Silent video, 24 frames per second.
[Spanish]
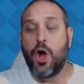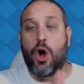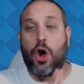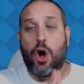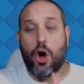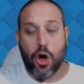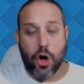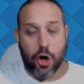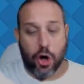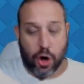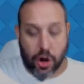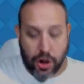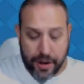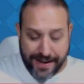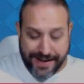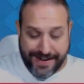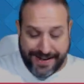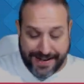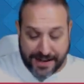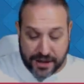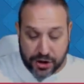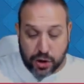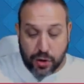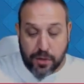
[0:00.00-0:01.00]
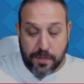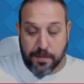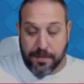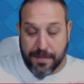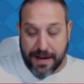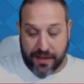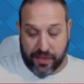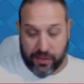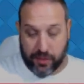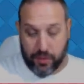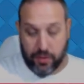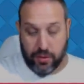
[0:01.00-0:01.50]
Ojo, es un
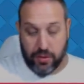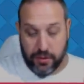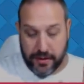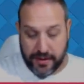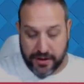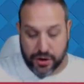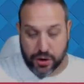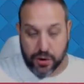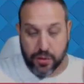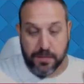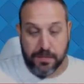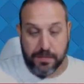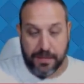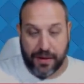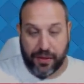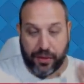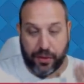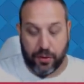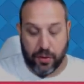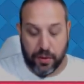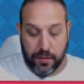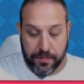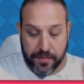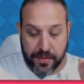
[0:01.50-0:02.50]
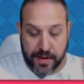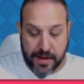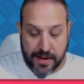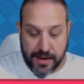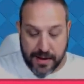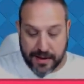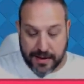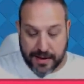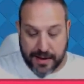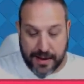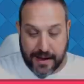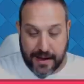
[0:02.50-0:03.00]
mazo, es un mazo
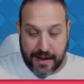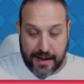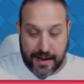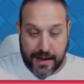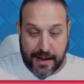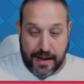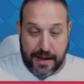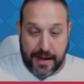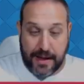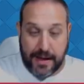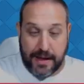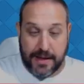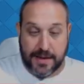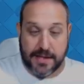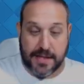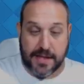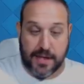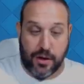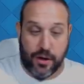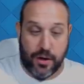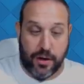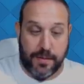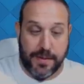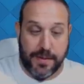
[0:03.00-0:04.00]
que eh, se lo he